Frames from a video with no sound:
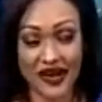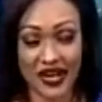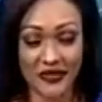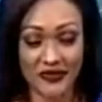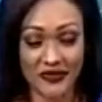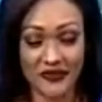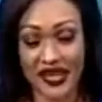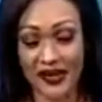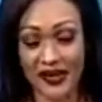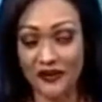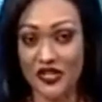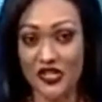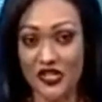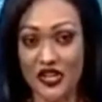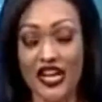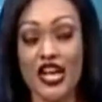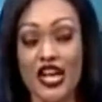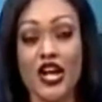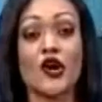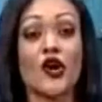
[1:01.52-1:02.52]
থাকা ভালো এ
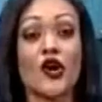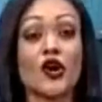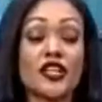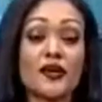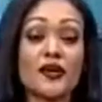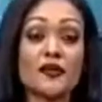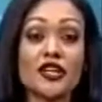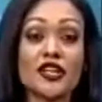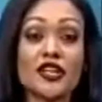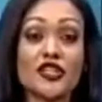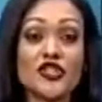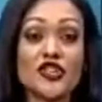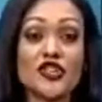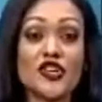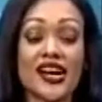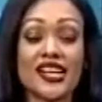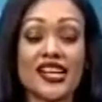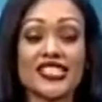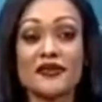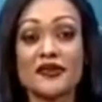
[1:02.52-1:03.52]
বিষয়ে কথা বলার
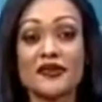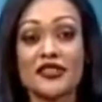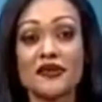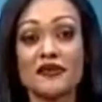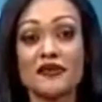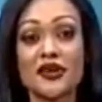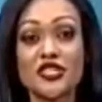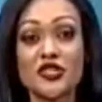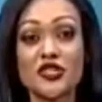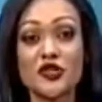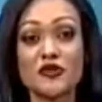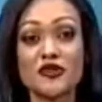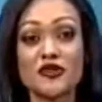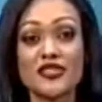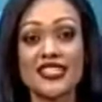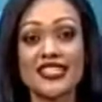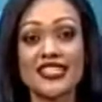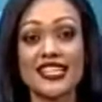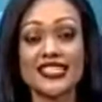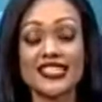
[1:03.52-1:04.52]
জন্য আজ আমাদের মাঝে
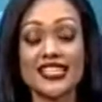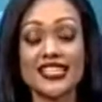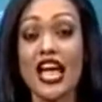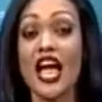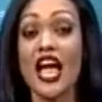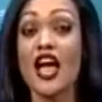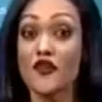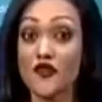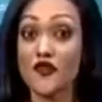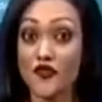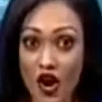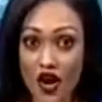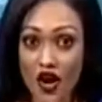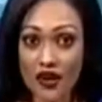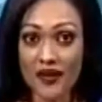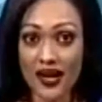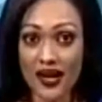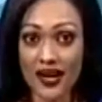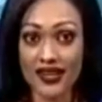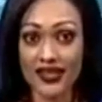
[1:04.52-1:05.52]
উপস্থিত আছেন
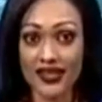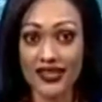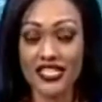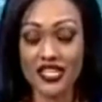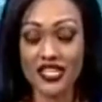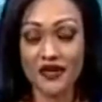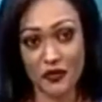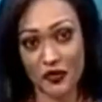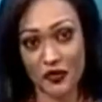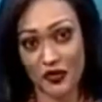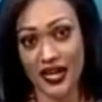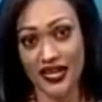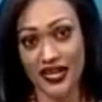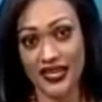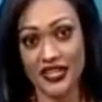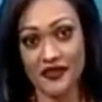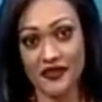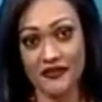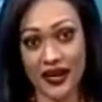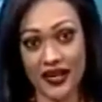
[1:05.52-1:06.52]
রং বাংলাদেশের
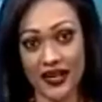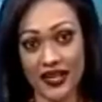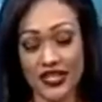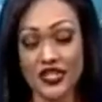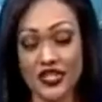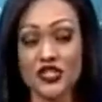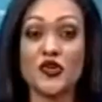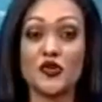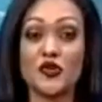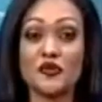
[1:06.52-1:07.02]
প্রধান নির্বাহী